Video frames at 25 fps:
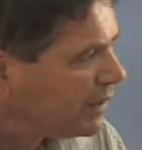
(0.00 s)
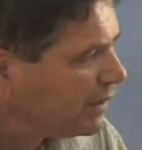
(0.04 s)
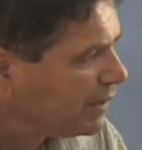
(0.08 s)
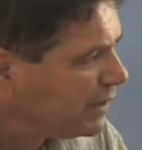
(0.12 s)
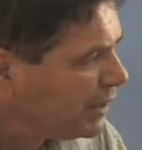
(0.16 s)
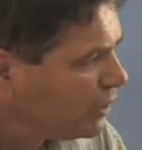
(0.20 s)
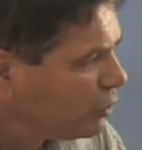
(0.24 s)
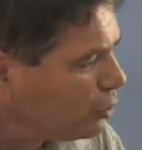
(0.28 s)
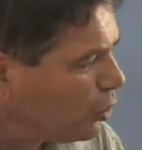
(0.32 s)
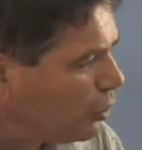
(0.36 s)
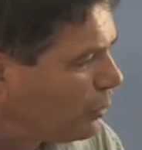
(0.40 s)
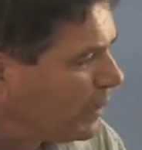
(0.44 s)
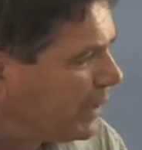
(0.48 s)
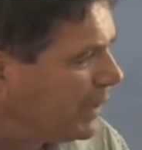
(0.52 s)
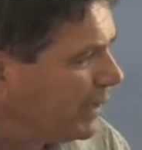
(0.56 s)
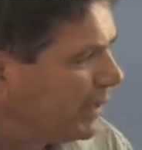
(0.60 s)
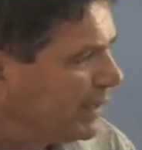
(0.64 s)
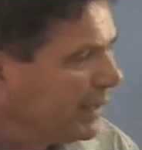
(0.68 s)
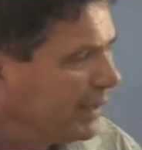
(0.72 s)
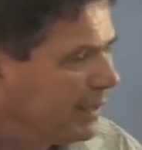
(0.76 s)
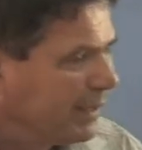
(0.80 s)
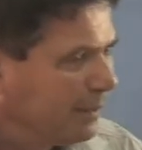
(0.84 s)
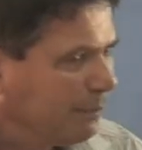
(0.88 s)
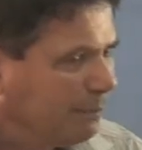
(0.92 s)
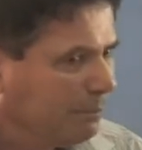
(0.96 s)
te sobran
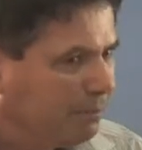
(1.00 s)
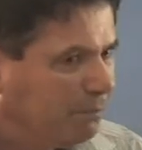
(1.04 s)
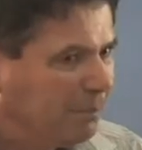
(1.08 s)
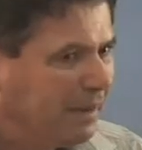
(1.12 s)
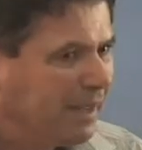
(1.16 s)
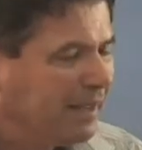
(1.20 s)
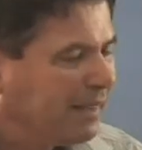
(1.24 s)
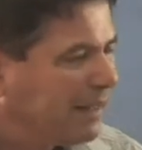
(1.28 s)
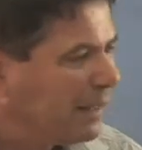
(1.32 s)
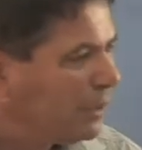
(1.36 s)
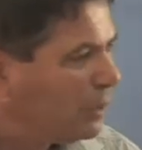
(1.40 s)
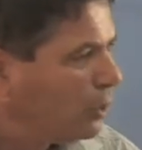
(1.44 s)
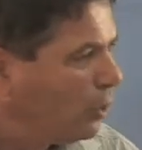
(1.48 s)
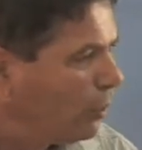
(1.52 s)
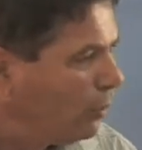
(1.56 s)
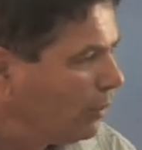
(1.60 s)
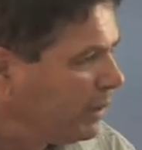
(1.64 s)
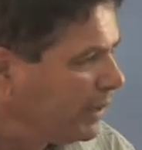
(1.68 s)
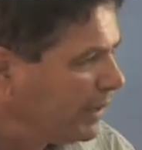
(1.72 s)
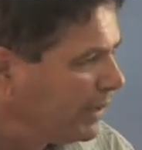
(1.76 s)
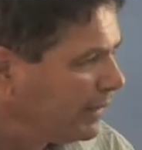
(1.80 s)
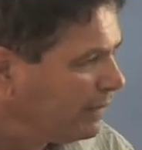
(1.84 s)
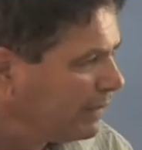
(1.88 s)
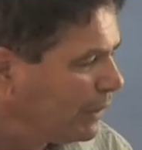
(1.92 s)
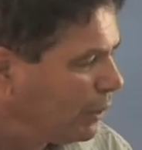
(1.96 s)
más del
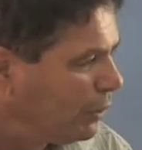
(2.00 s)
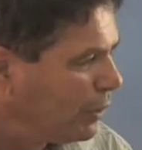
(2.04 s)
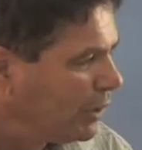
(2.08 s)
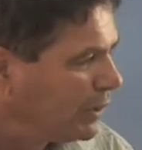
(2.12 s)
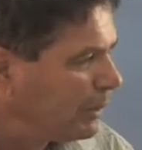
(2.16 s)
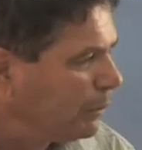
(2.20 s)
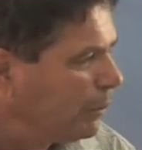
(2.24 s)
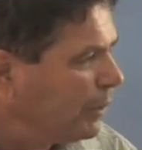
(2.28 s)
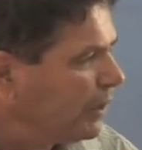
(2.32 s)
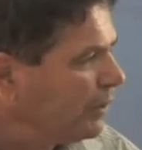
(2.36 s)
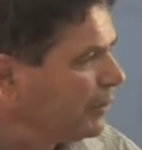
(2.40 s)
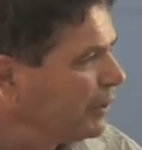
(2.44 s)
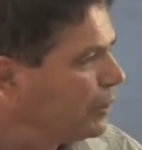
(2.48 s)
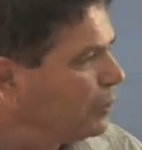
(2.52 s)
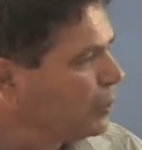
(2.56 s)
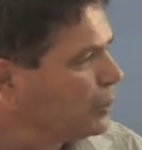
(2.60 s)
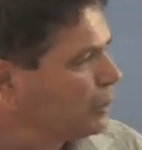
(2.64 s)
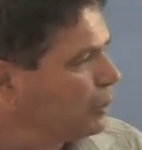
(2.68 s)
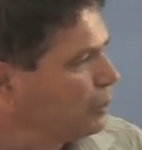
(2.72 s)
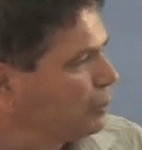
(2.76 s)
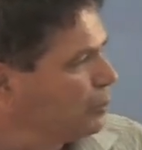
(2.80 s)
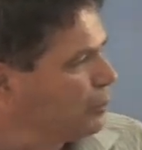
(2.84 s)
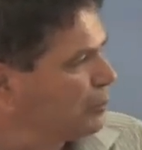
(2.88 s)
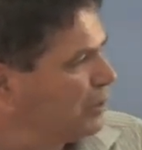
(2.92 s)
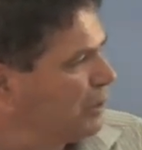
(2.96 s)
doble de lo que te pudieran haber
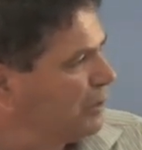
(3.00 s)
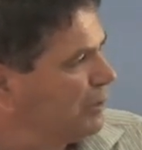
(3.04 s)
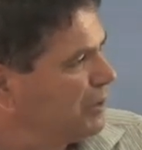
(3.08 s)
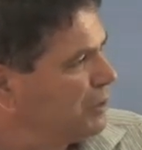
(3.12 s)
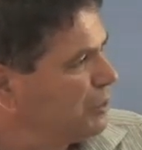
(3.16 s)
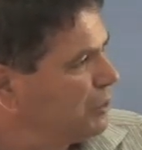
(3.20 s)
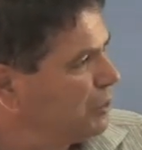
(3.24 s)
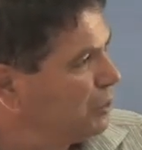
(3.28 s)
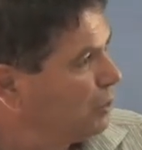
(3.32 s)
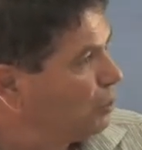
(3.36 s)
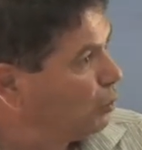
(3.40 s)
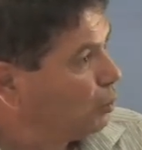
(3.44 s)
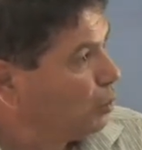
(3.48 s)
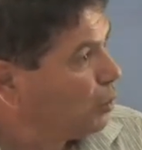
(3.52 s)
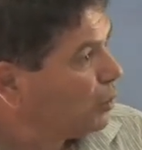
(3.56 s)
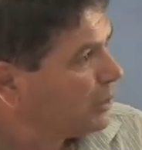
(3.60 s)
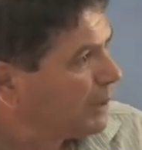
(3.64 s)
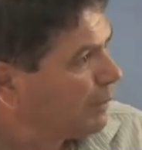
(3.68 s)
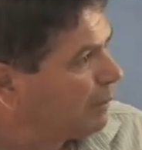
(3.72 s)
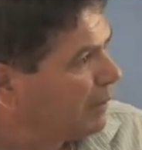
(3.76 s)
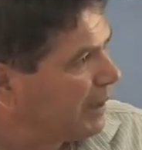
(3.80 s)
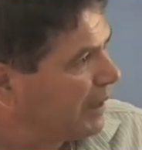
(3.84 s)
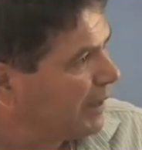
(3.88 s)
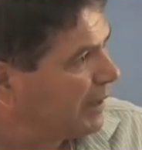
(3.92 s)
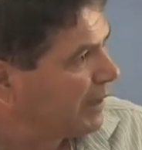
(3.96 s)
costado esos servicios. Tú no
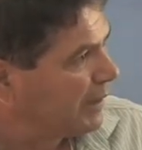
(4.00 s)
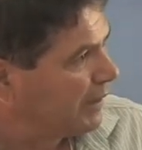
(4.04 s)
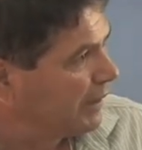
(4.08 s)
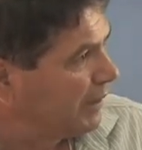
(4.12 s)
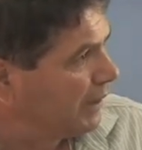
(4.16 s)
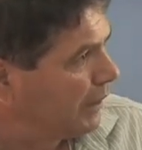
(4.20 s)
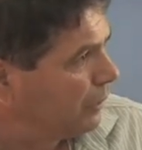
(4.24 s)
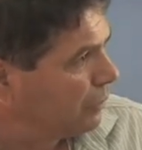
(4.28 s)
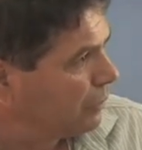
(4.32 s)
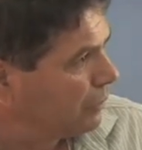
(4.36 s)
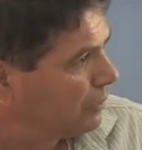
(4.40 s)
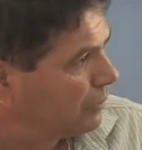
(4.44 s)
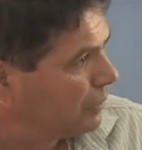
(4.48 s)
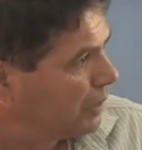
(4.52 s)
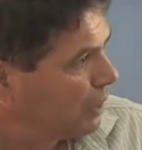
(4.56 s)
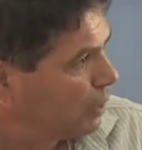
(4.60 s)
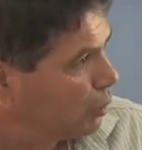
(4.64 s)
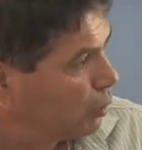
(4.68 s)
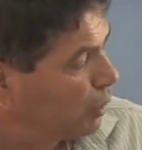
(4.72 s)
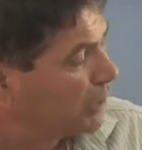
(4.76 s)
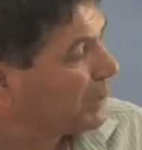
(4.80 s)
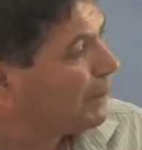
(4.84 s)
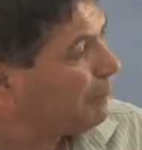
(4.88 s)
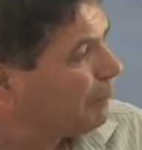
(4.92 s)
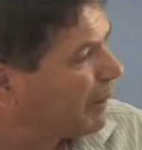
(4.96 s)
estás para ganar dinero,
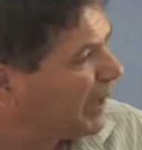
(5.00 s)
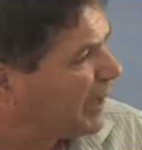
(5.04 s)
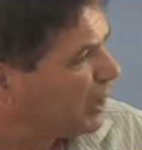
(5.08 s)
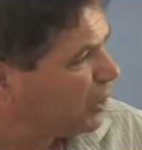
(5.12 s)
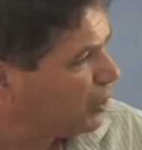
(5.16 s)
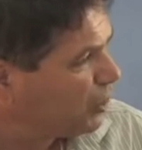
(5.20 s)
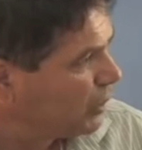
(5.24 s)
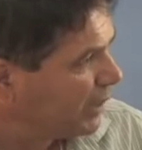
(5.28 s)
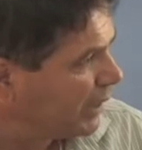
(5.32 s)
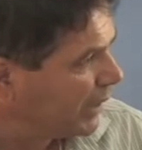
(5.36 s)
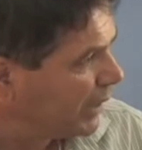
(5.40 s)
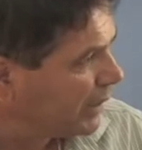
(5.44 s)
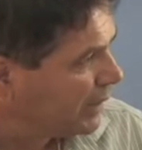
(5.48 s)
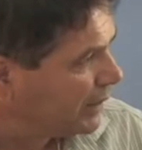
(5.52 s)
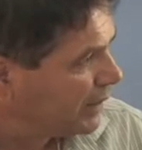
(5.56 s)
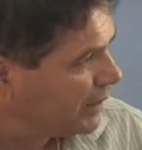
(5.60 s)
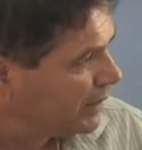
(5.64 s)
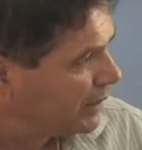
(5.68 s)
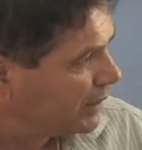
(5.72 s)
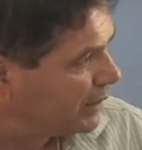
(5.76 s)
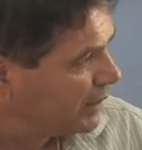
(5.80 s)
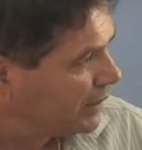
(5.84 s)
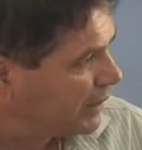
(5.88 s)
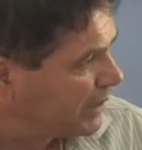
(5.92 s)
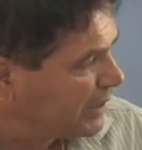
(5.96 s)
tú estás para gestionar.